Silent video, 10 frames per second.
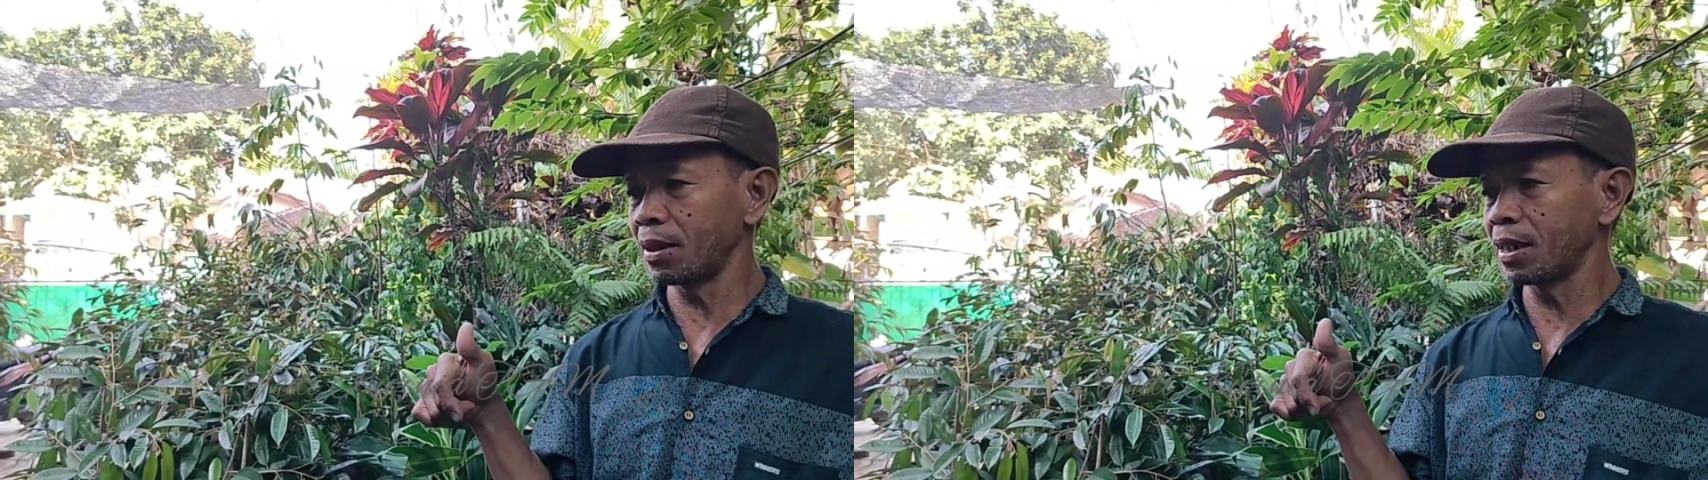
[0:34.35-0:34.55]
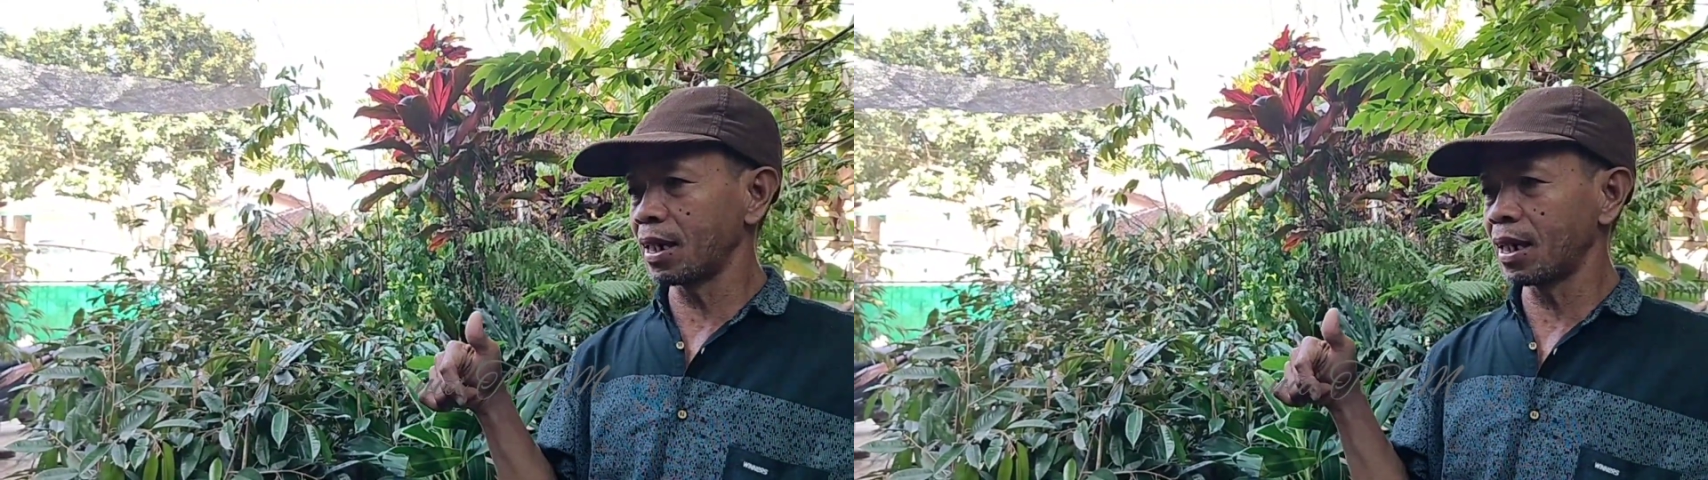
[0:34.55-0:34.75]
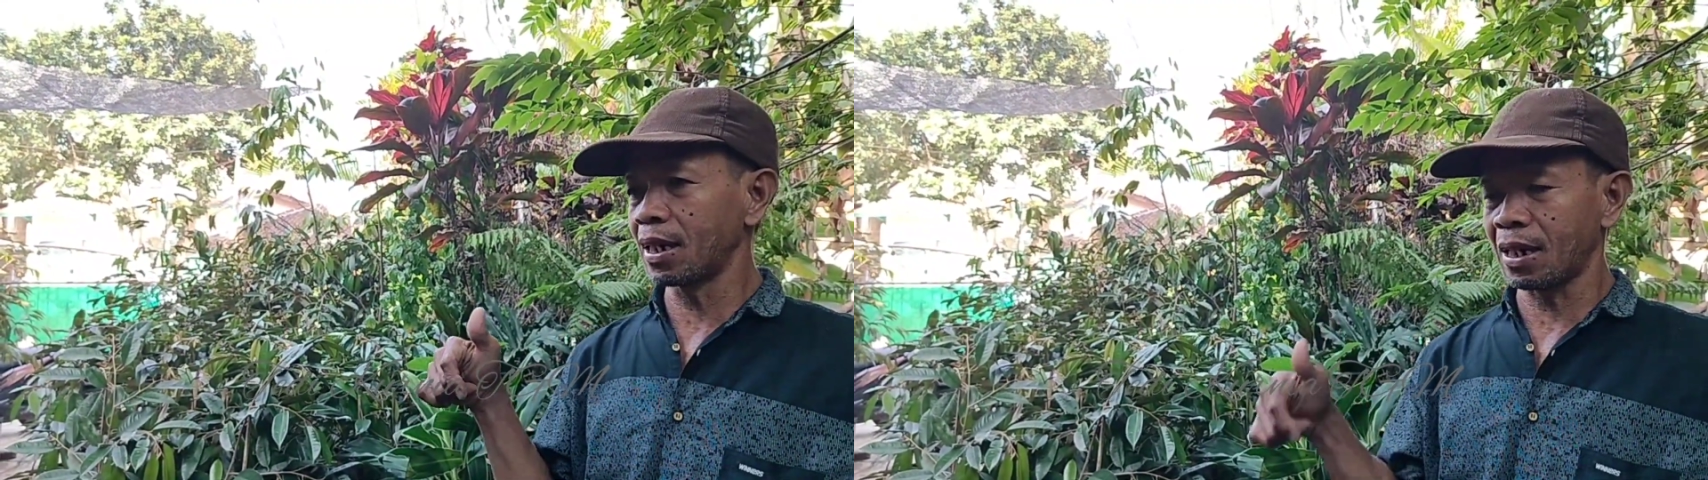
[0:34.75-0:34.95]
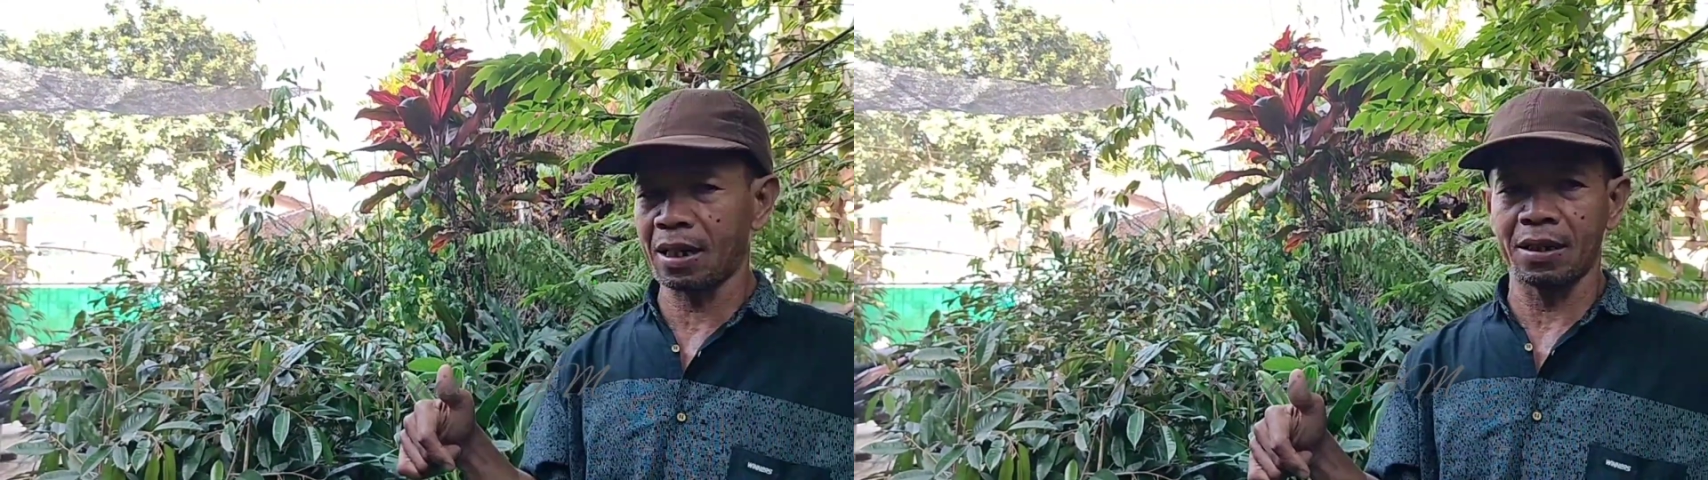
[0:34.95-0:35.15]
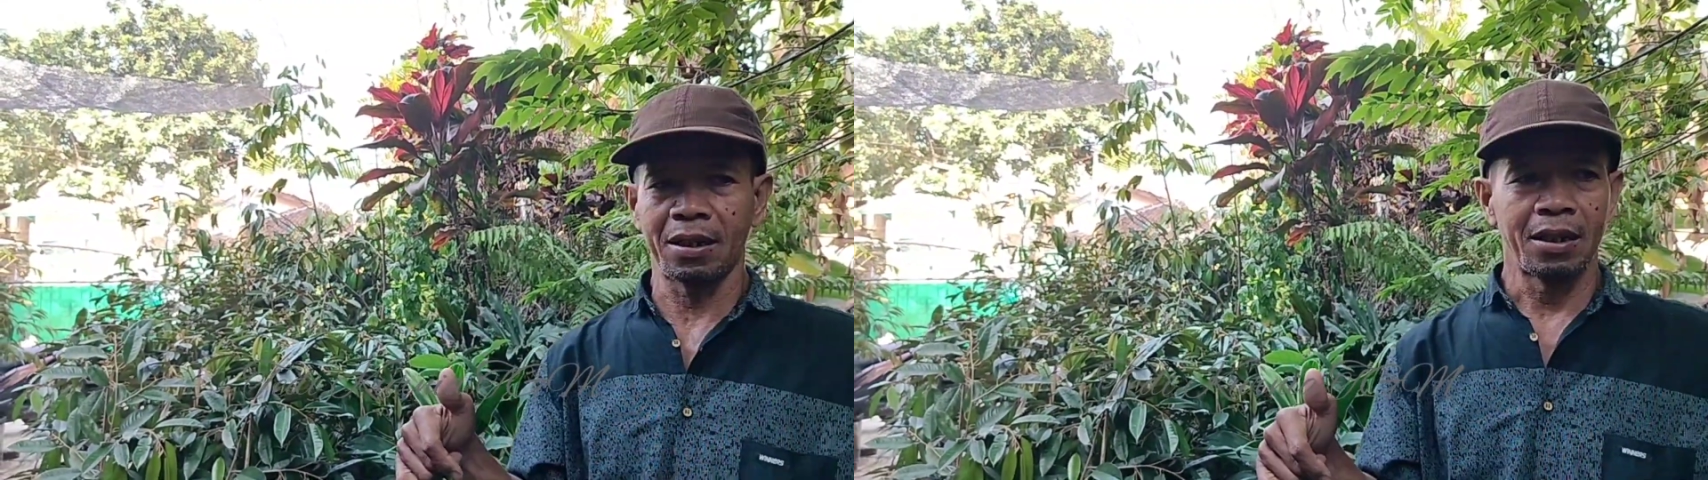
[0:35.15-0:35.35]

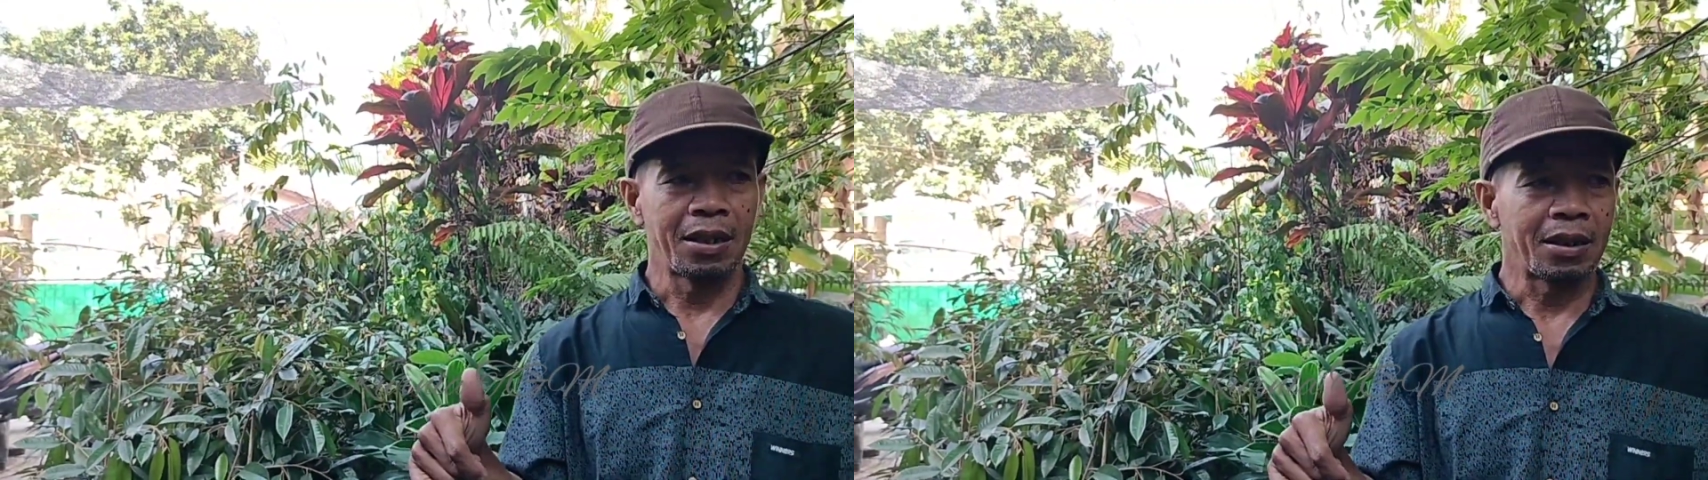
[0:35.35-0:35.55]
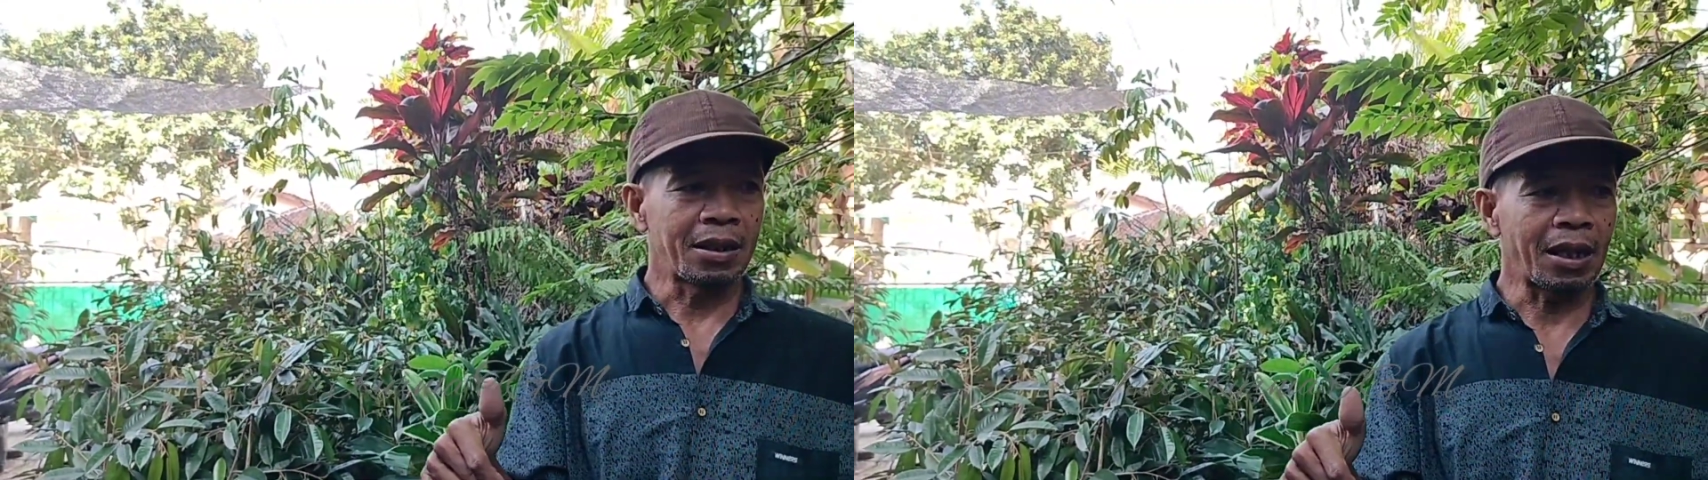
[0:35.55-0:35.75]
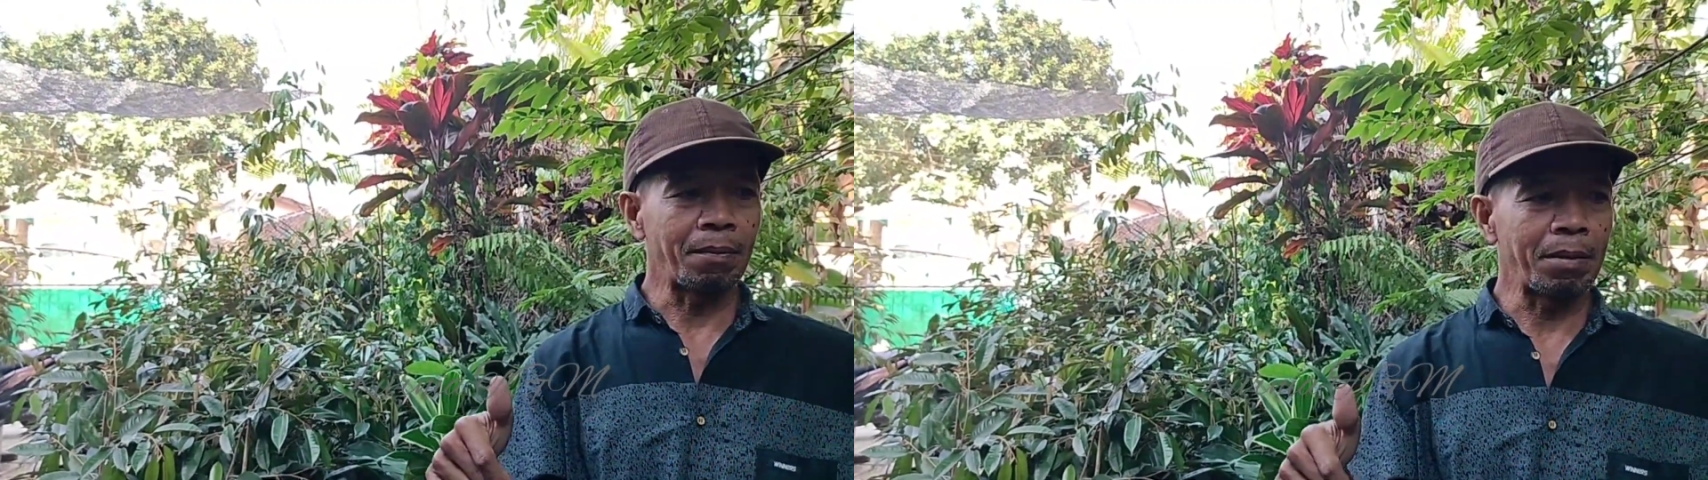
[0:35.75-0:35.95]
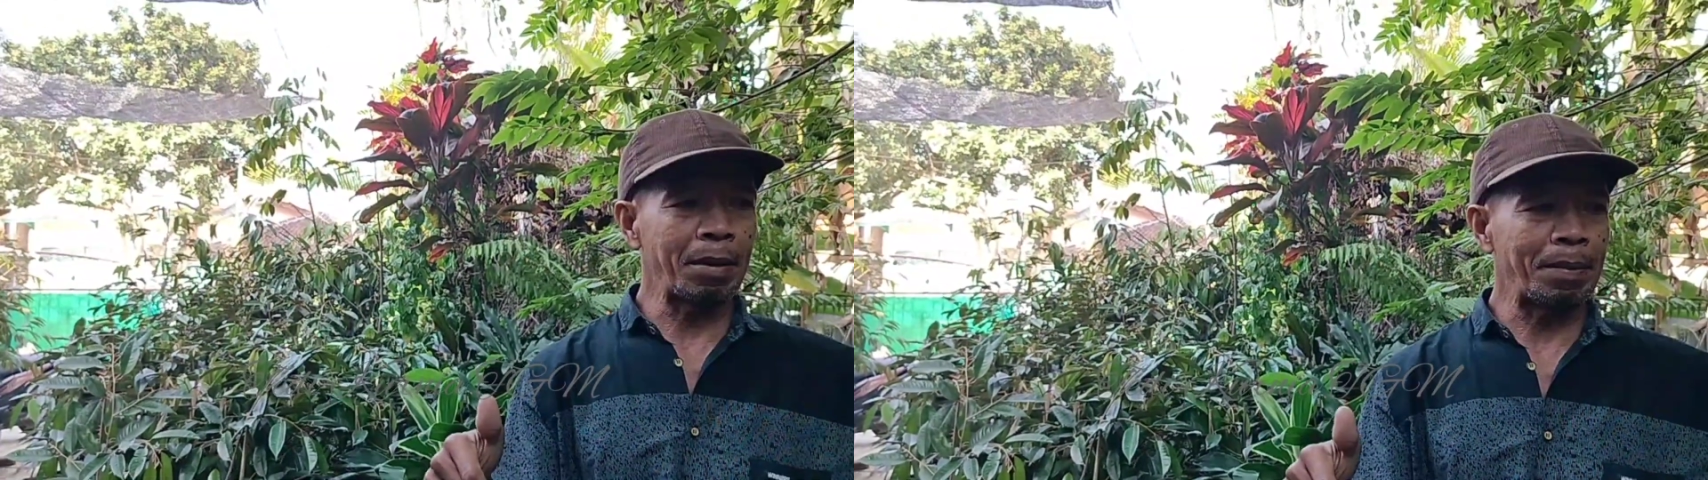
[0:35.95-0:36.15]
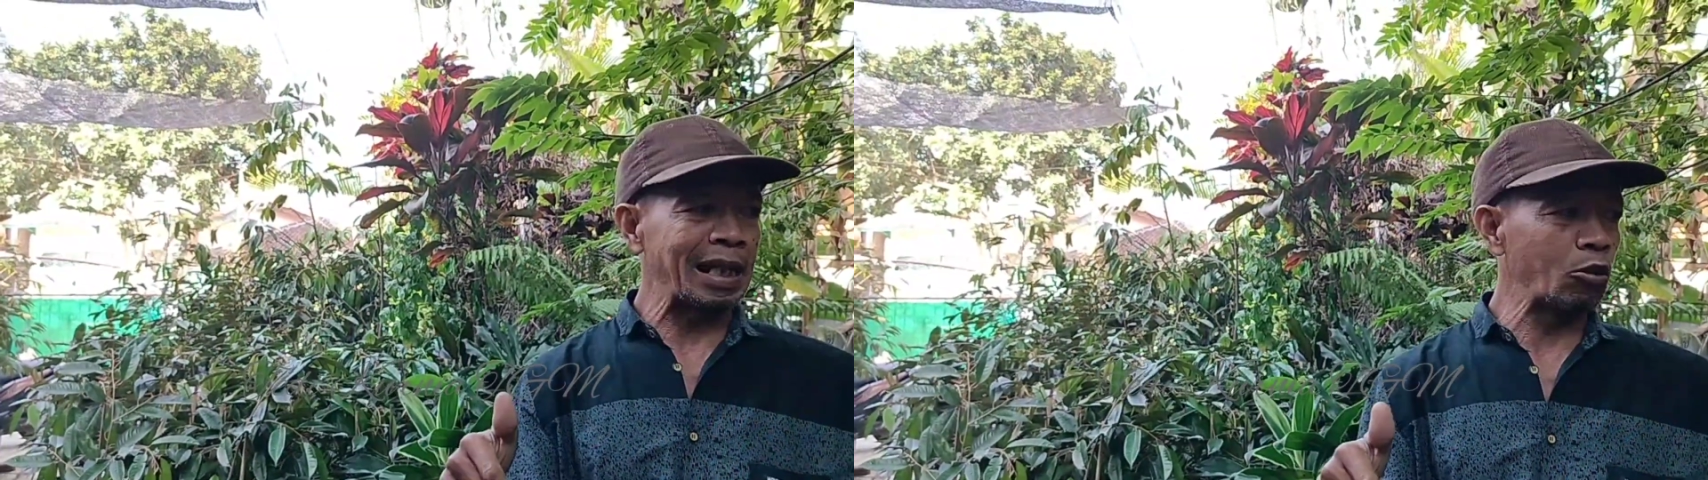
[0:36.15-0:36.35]
menanyakan tentang siap,
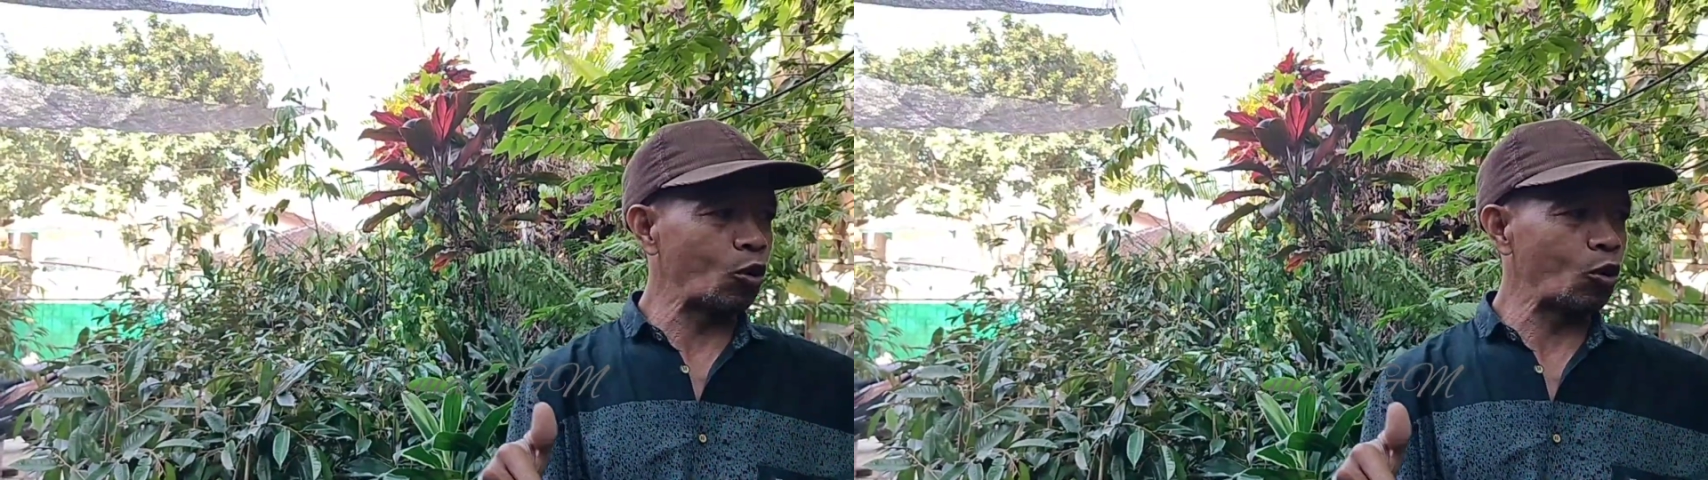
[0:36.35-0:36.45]
bibit, siap.